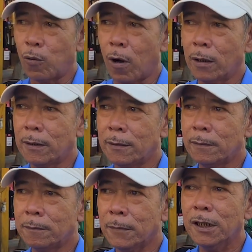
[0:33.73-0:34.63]
An.
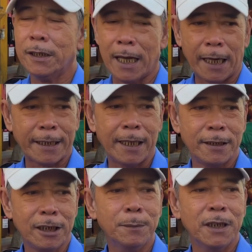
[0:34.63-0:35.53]
Mặc dù
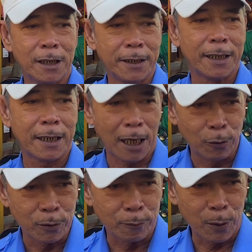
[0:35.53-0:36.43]
lương chỉ đủ sống
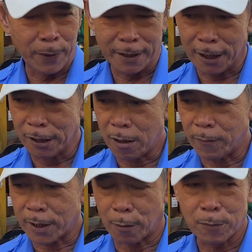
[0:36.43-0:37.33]
khoảng 8 đến 10
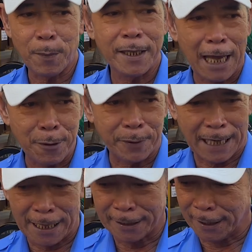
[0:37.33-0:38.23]
triệu đồng một tháng,
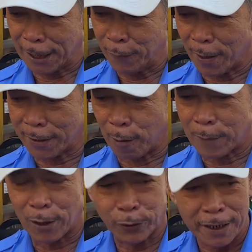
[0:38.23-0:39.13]
nhưng trong
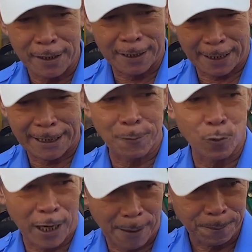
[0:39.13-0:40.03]
tổng số
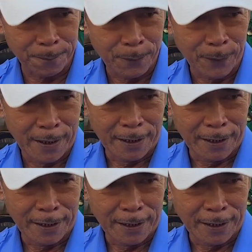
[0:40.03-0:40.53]
102 người tham gia